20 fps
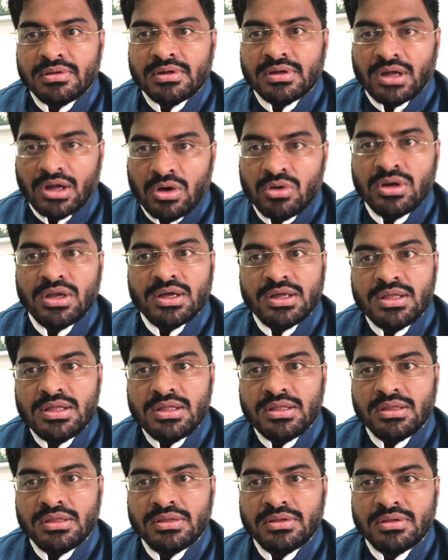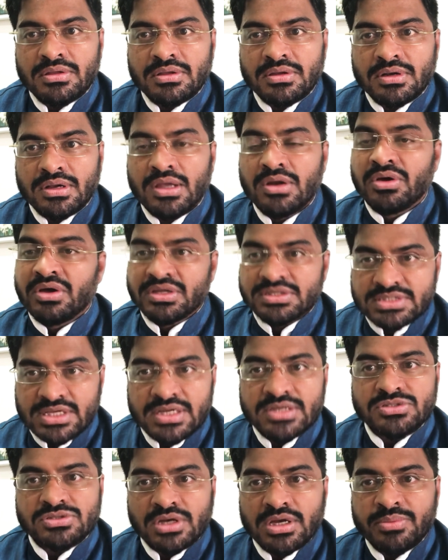కావున నేను
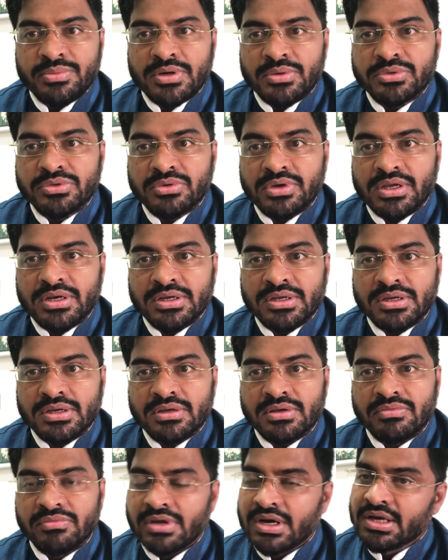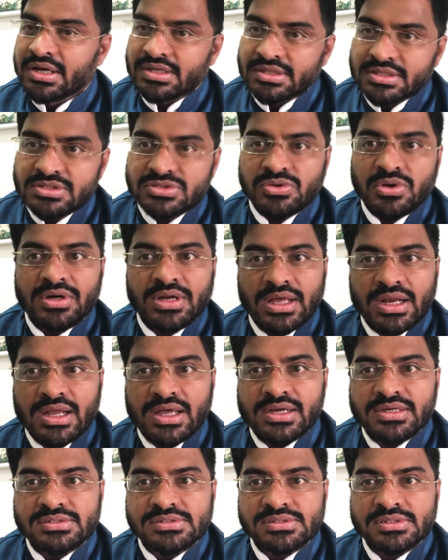హెచ్చరిస్తున్నాయి ప్రభుత్వాన్ని వెనక్కి తీసుకోండి
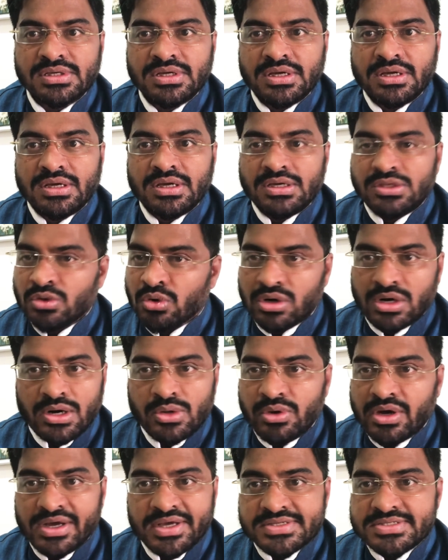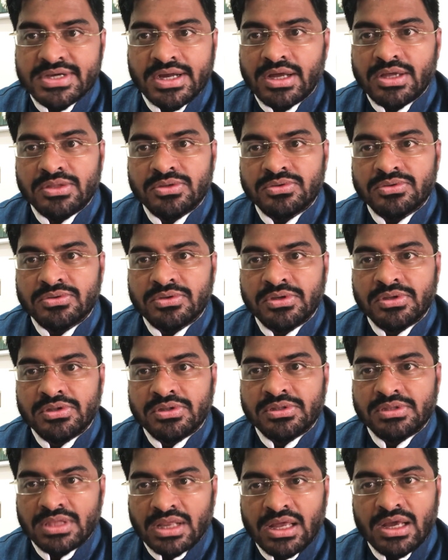ఎల్ఆర్ఎస్ ఇది ఒక్కడ వాయిస్ కాదు
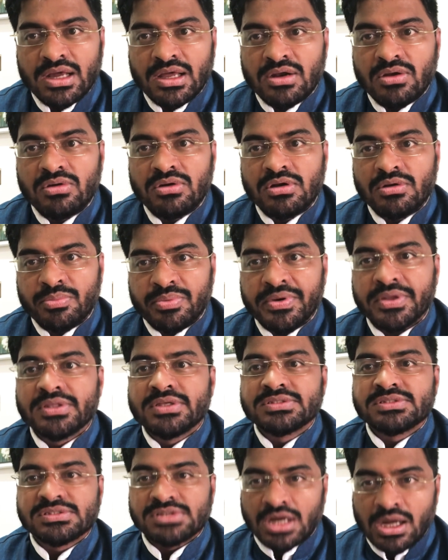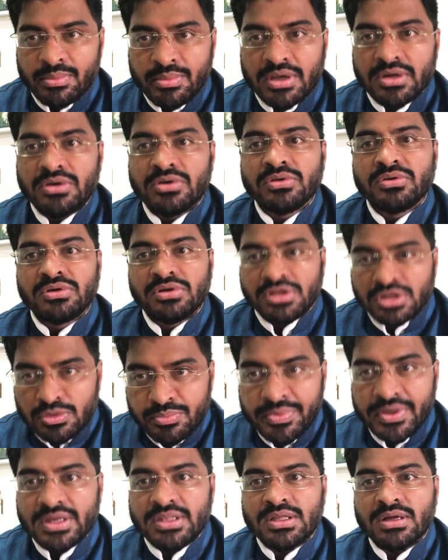తెలంగాణలో ప్రతి సామాన్యుడు
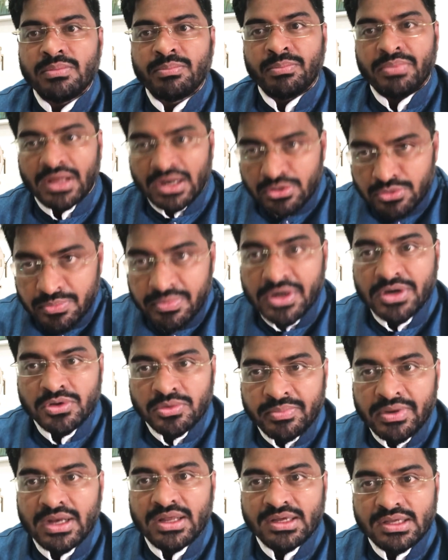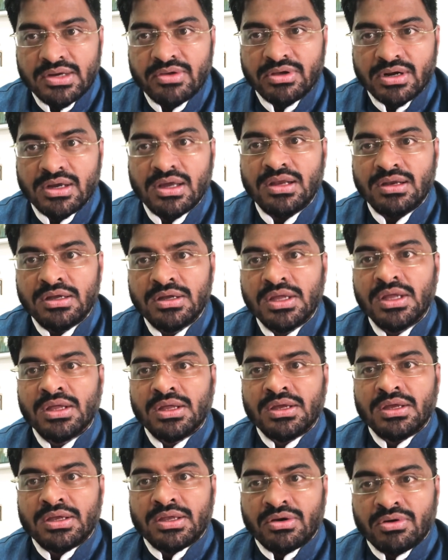నిరుపేద బడు బడుగు బలహీన వర్గాలు
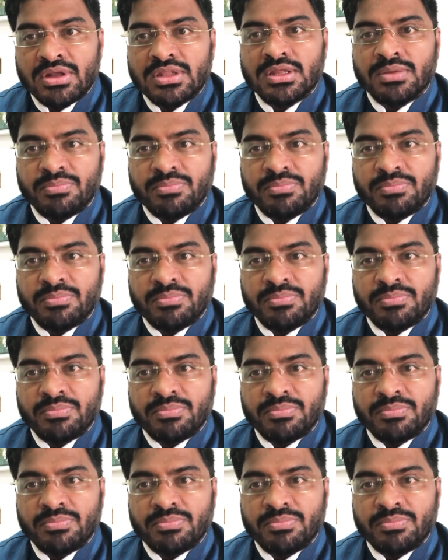ఎవడైతే